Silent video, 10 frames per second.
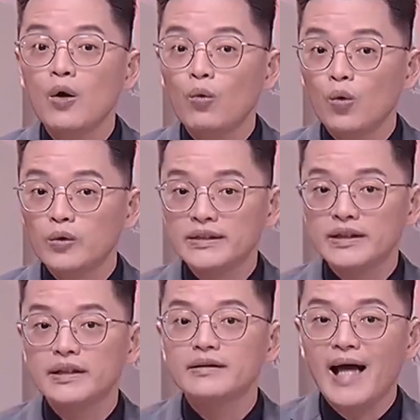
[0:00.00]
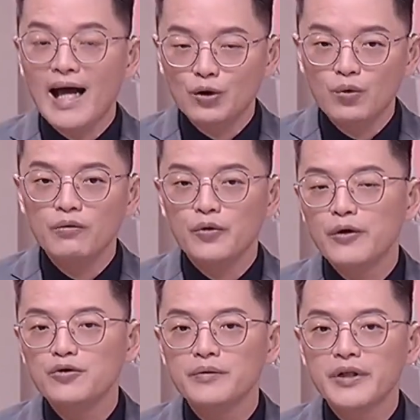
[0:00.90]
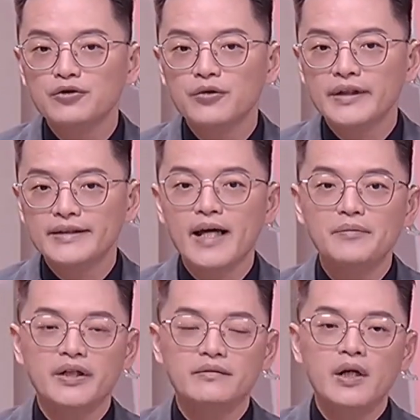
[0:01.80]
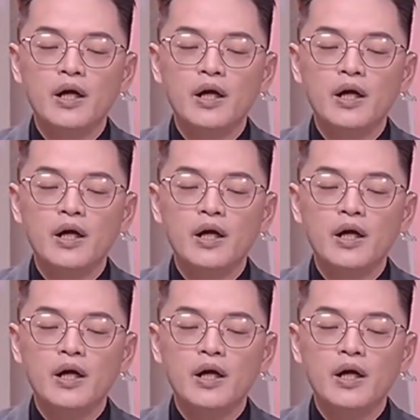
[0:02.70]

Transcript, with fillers: 五吉达东原住民村的灾民。